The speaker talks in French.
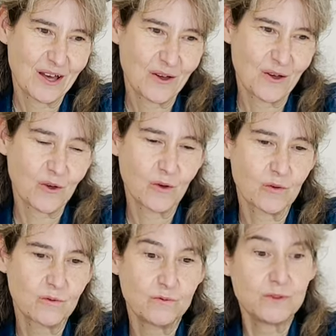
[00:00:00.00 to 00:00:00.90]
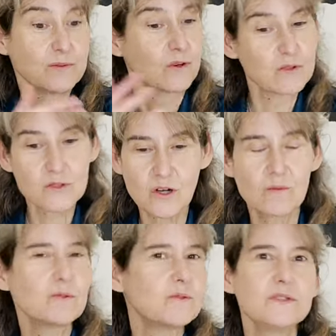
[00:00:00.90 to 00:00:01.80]
euh, vivre
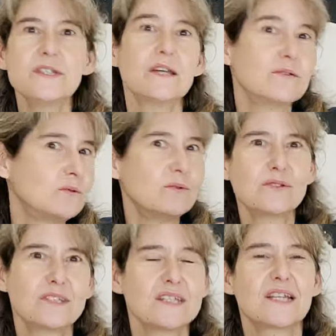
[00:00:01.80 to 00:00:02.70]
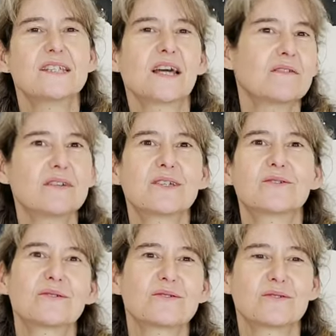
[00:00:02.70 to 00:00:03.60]
ensemble une vie d'adulte, c'est-à-dire
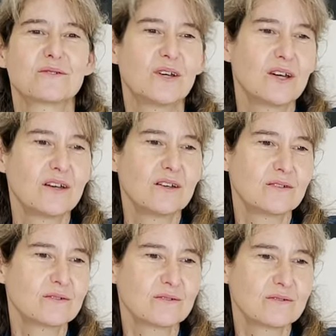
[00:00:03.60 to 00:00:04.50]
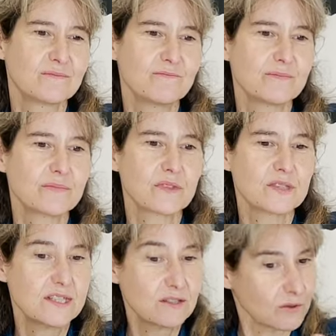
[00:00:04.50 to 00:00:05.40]
avec euh, euh,
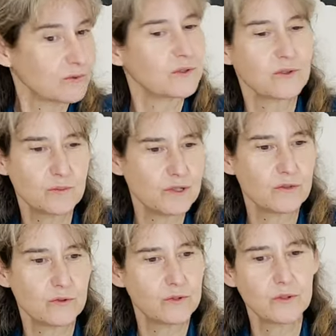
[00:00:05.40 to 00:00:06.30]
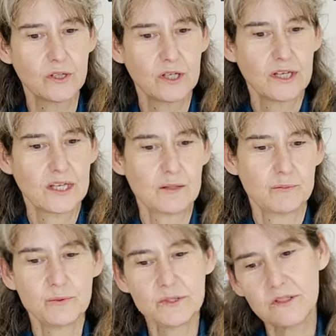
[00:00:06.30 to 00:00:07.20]
des enfants au milieu d'eux,
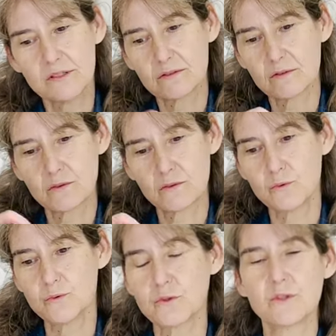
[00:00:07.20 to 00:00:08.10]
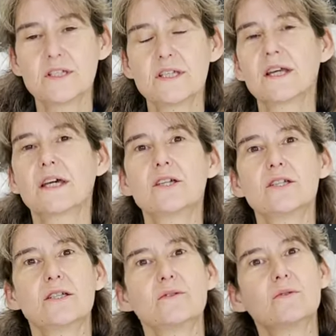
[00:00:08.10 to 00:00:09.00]
et puis tout se
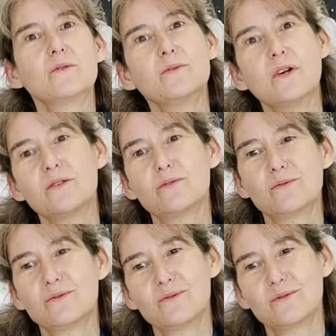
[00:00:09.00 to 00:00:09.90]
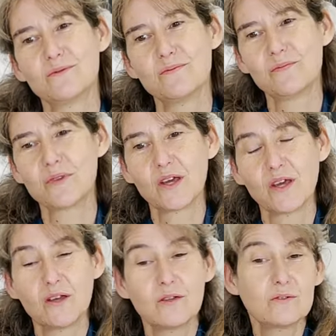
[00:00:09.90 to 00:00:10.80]
désagréger. Donc on va
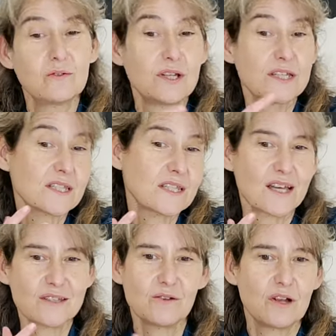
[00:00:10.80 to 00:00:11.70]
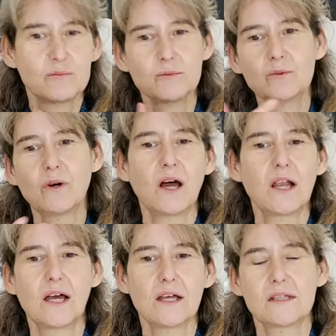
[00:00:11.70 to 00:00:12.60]
de, l'extase de l'amour
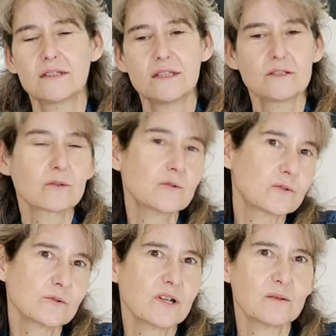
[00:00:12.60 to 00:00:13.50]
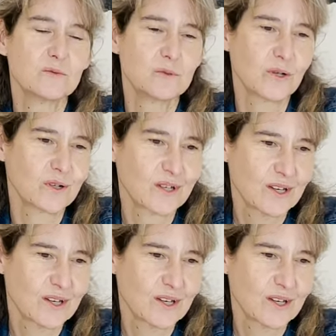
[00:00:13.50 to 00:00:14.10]
à la destruction de l'amour.